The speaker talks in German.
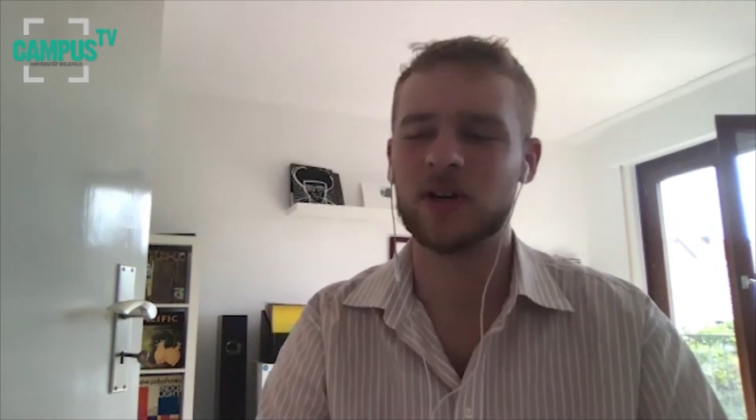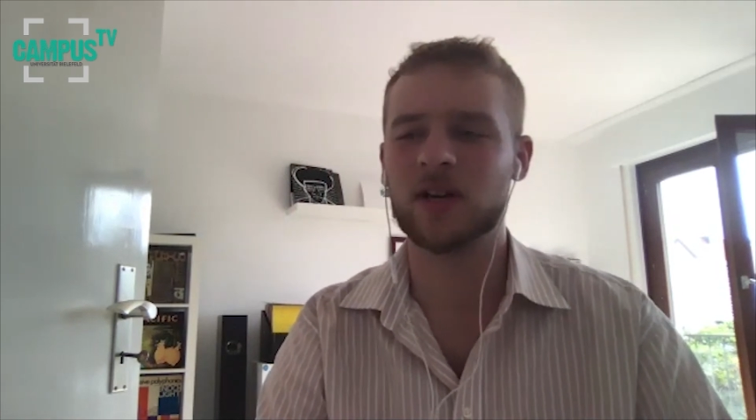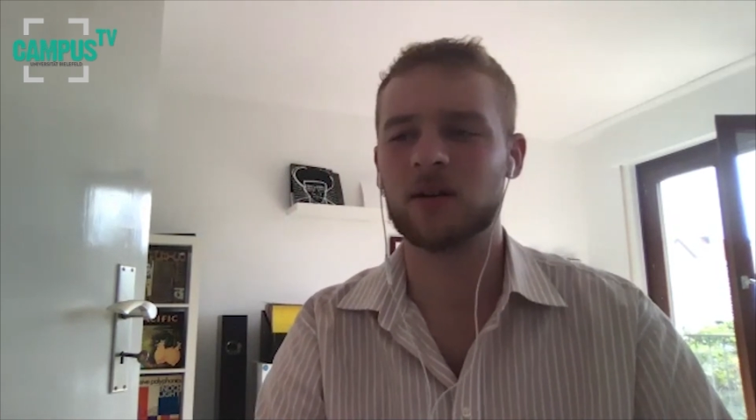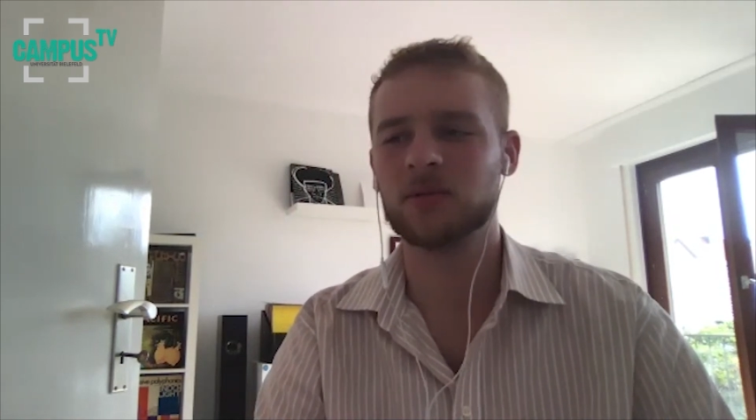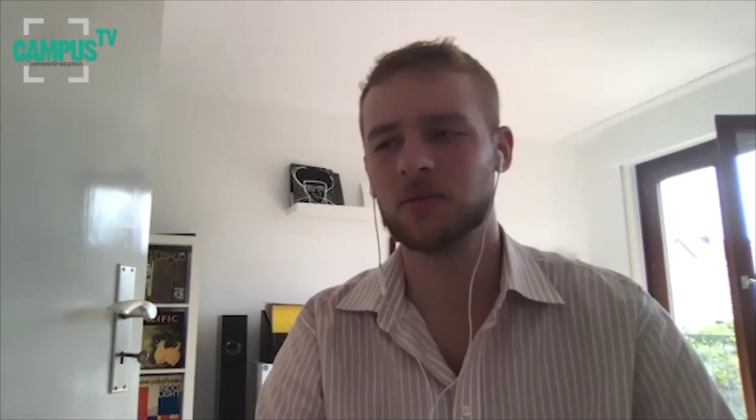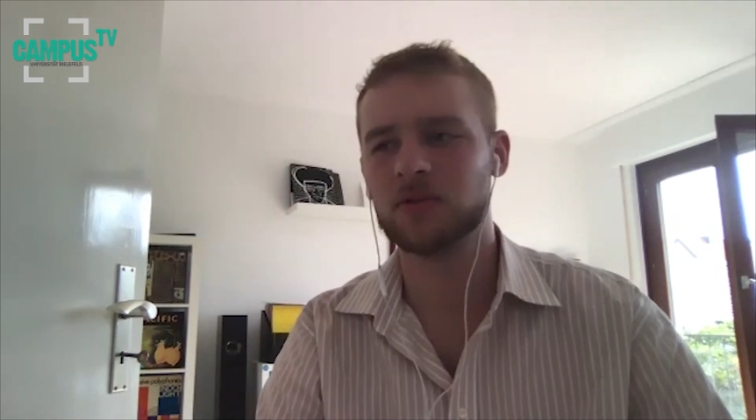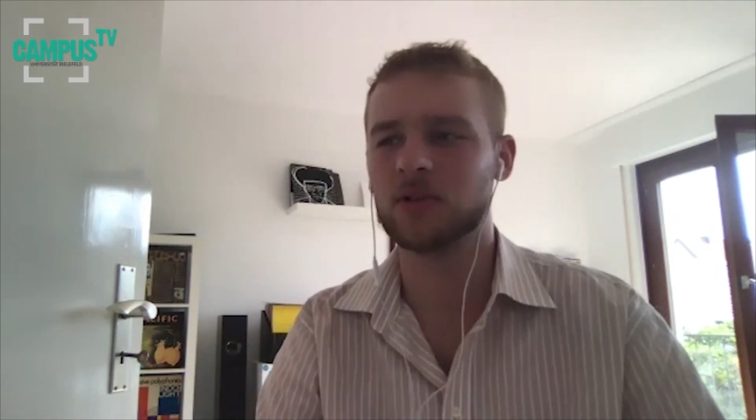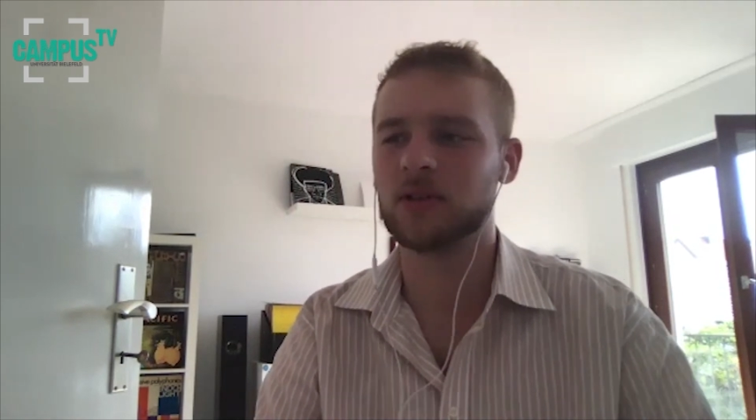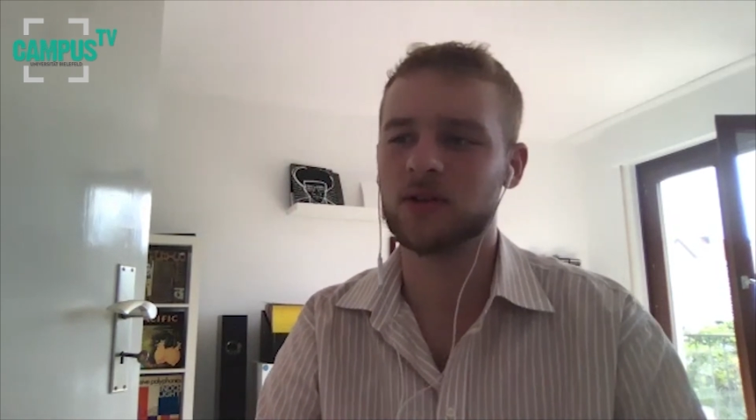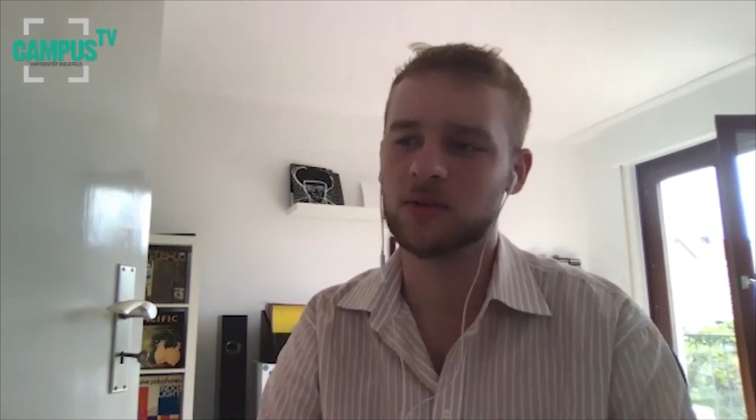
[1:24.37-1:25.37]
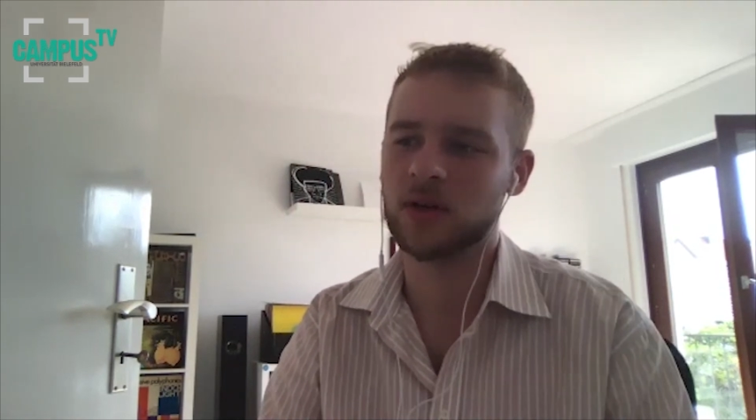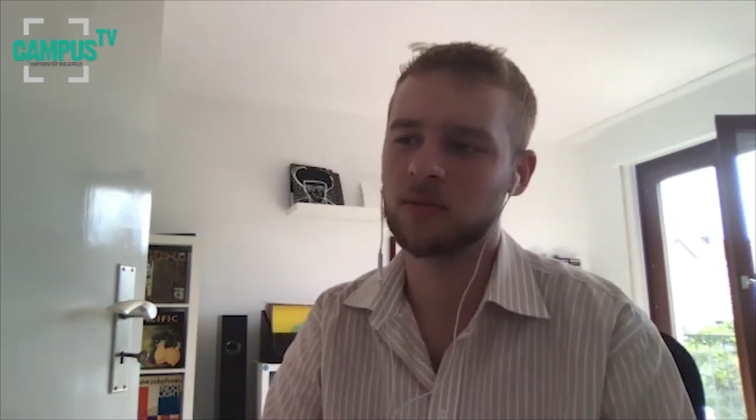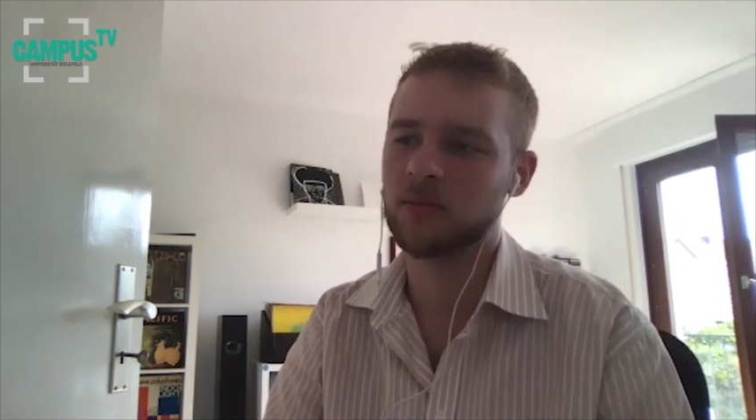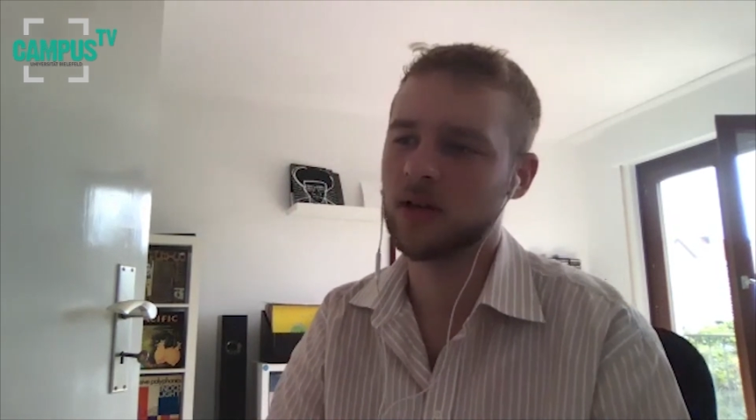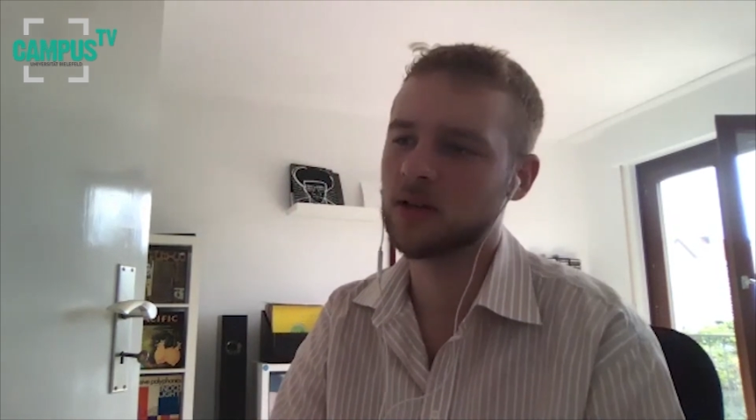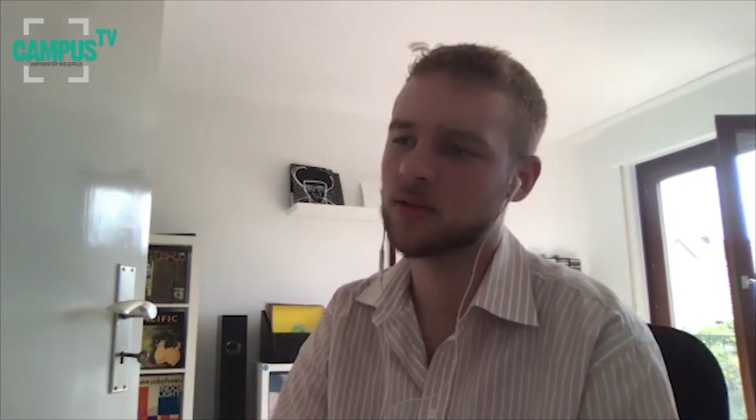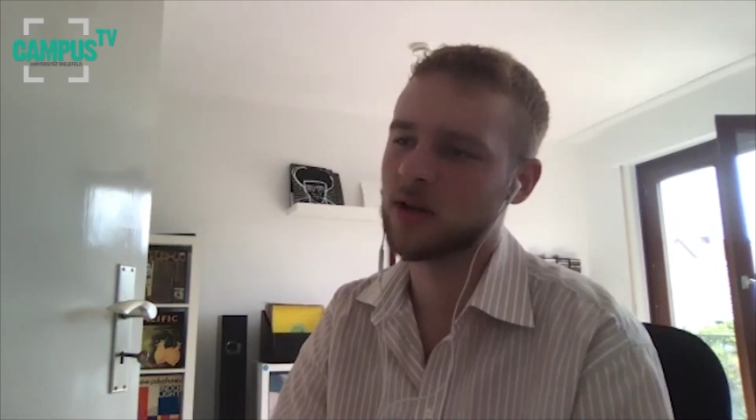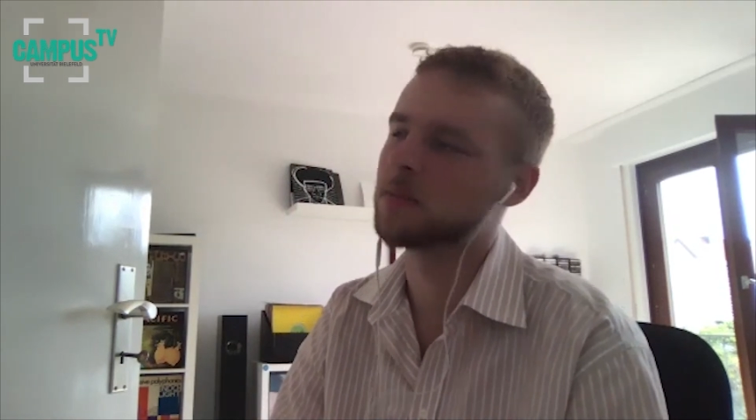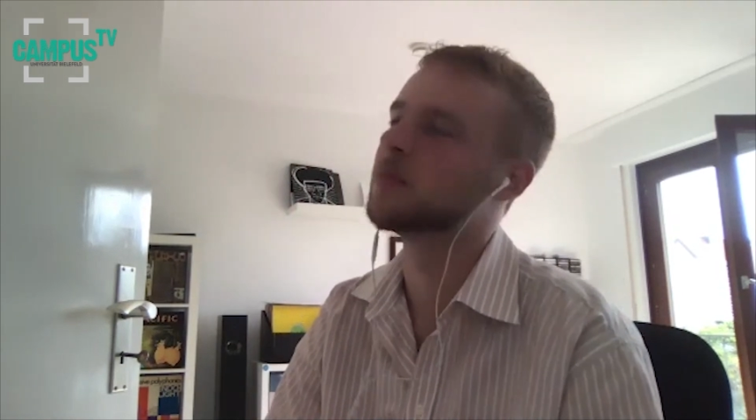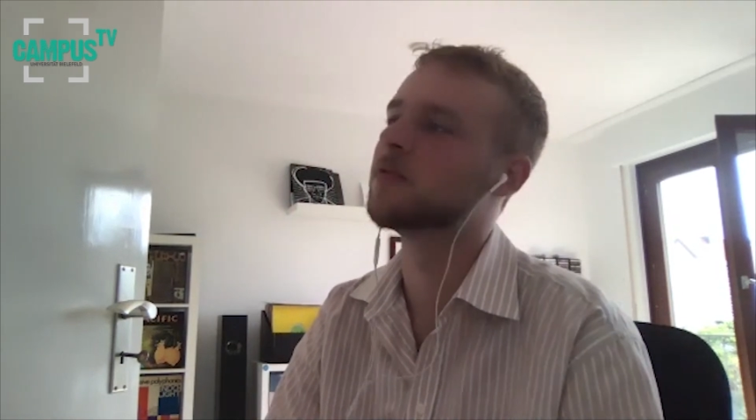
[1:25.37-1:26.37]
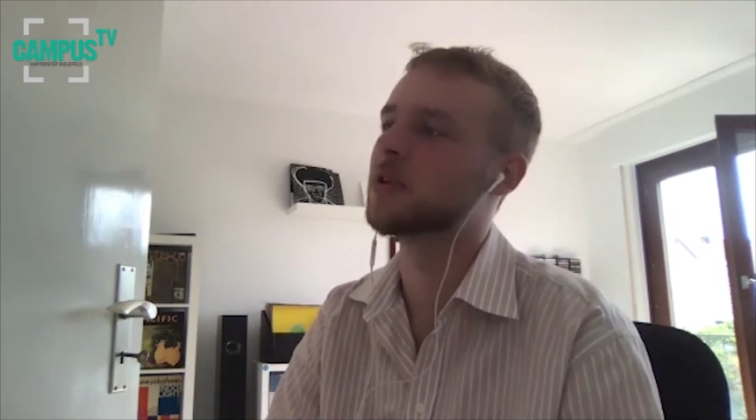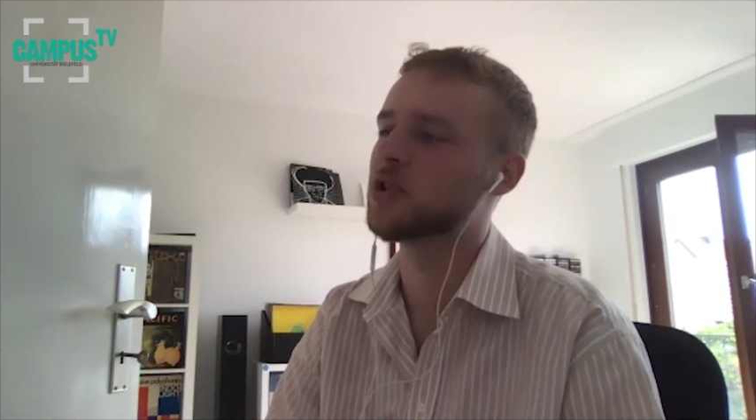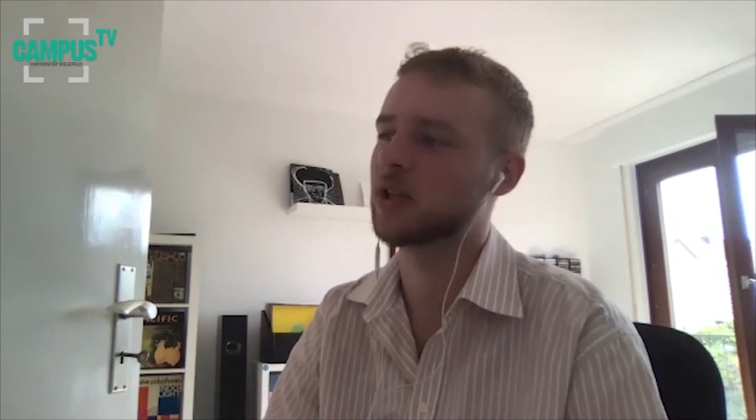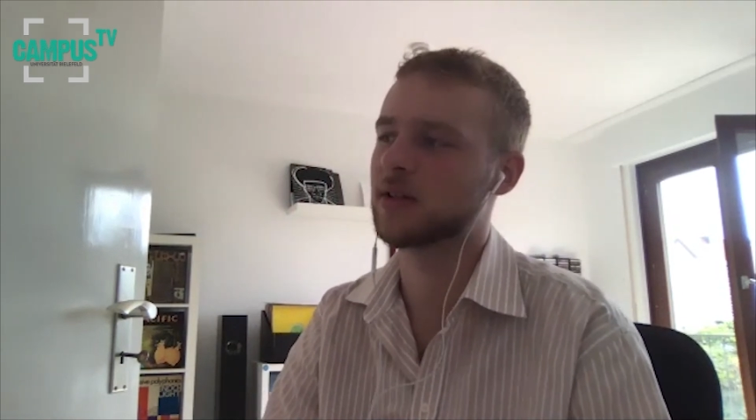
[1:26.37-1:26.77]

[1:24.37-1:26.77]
da habe ich mich für eine Klausur angemeldet und habe vercheckt,